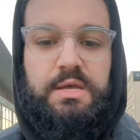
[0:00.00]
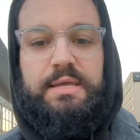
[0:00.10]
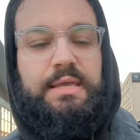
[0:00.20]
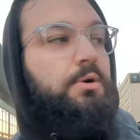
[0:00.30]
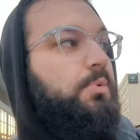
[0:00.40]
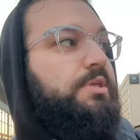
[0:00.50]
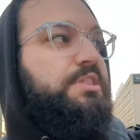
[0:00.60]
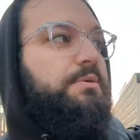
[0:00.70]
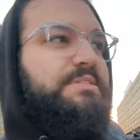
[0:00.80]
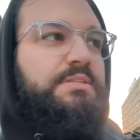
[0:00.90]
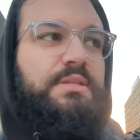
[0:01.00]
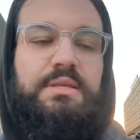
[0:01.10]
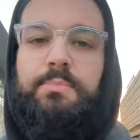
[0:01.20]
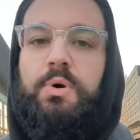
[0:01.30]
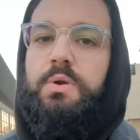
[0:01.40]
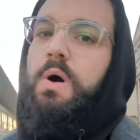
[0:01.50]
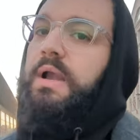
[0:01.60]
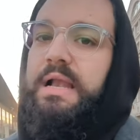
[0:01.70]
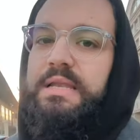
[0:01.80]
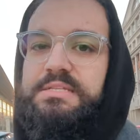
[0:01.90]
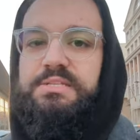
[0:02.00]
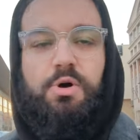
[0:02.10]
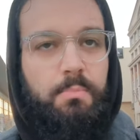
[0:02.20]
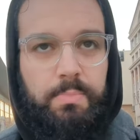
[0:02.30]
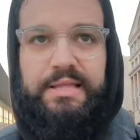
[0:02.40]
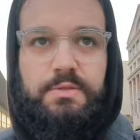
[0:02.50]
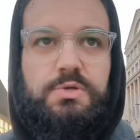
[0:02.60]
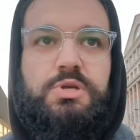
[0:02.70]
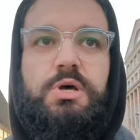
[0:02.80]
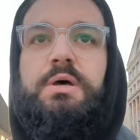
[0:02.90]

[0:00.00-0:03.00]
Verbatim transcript: y como desde hace bastante tiempo que no hago análisis completos,